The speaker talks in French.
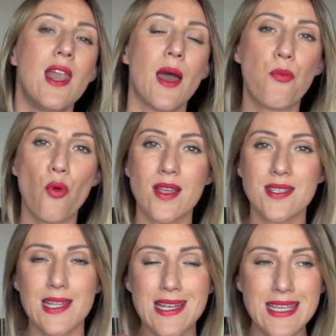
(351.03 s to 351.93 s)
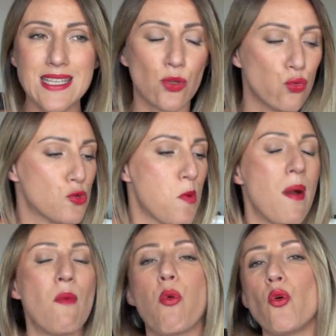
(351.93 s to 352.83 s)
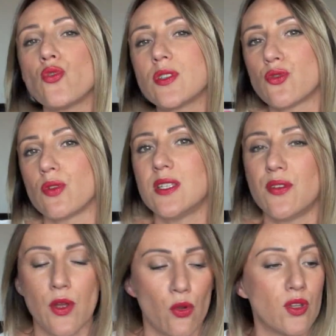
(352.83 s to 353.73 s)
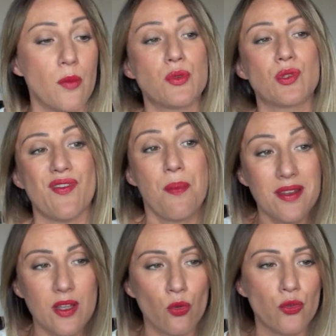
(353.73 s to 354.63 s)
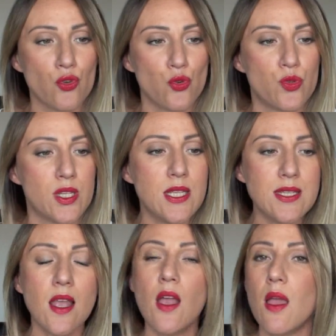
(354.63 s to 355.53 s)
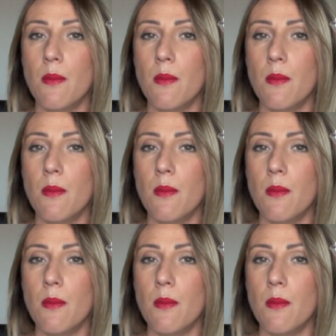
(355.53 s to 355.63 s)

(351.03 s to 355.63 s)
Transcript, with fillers: la peau assez lisse et tout, je peux pas me prononcer sur les effets à long terme puisque ça fait pas très longtemps que je l'utilise,